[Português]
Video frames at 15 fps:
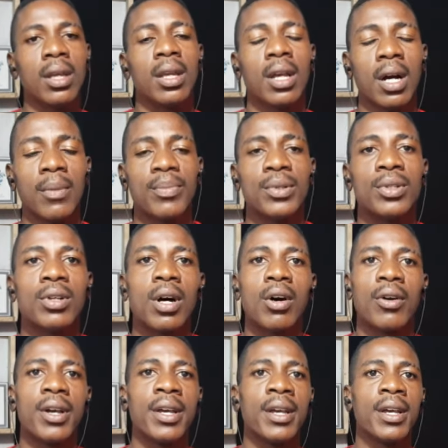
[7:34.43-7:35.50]
Yeah,
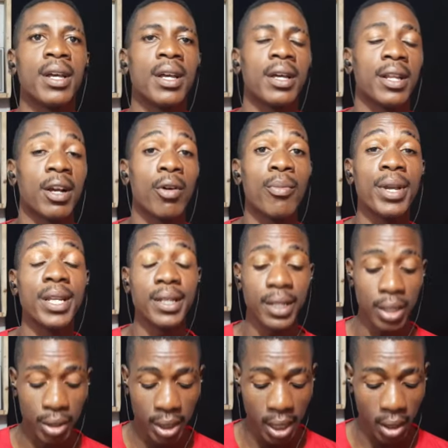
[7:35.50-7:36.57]
pessoal, é realmente
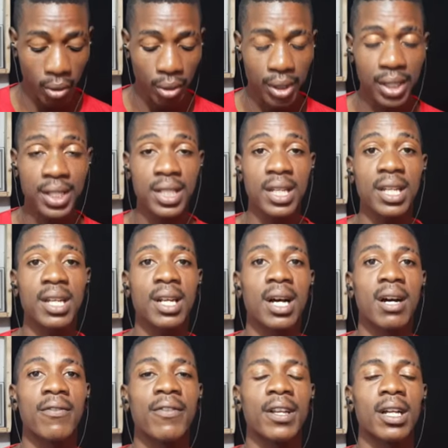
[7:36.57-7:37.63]
isso que acontece aqui na
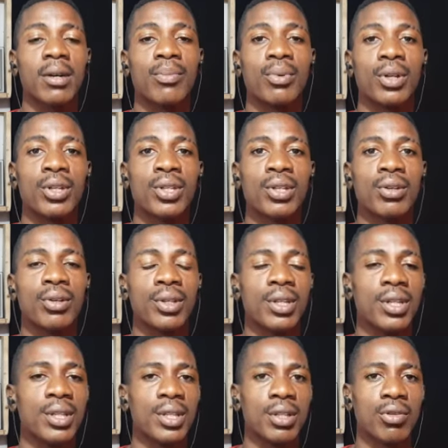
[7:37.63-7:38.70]
África. Por isso que eu
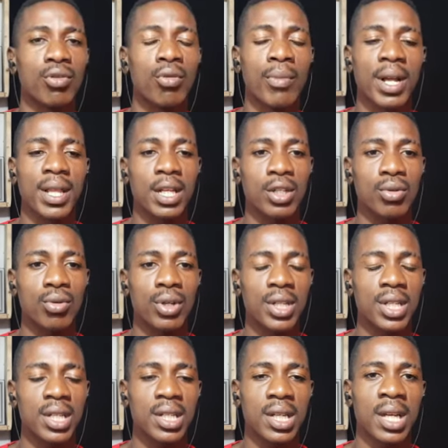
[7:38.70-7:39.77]
disse, uma das
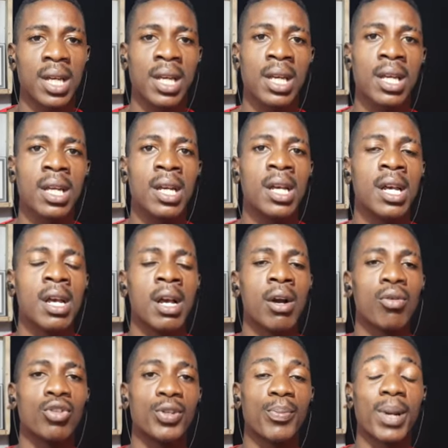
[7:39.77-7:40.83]
coisas é
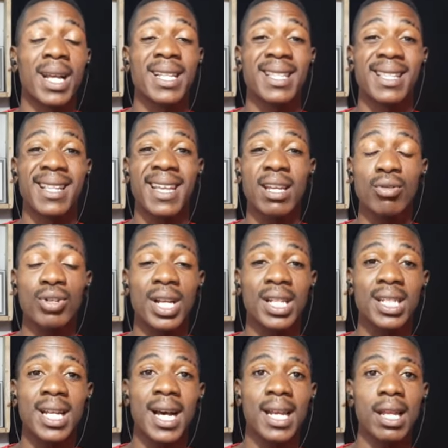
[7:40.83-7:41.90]
os brasileiros
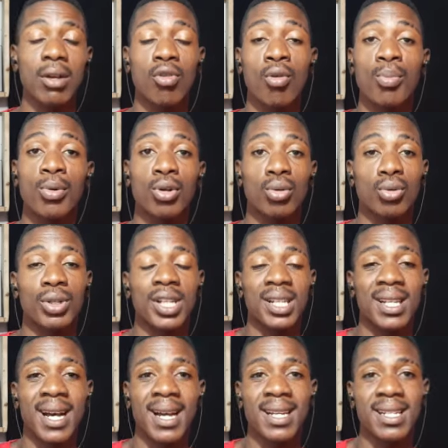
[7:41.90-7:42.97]
acharem
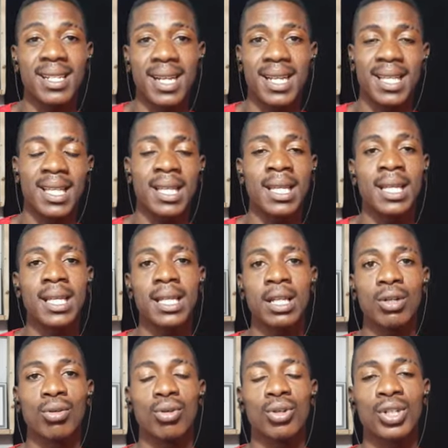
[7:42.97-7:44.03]
oportunidades aqui e
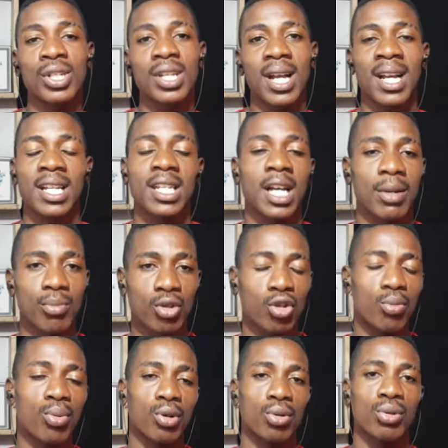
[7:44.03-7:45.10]
nós acharmos
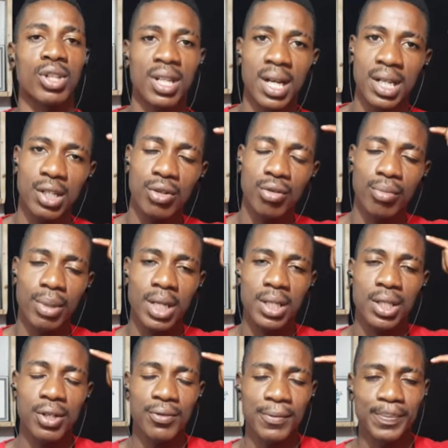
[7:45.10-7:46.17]
oportunidades no
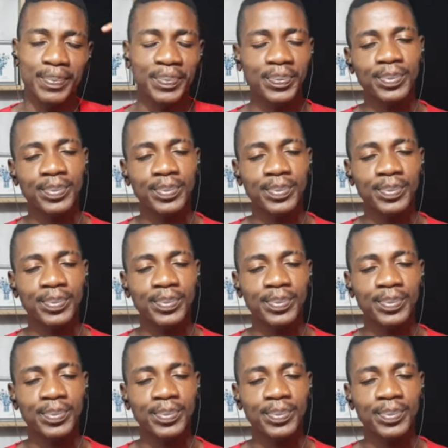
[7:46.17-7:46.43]
Brasil.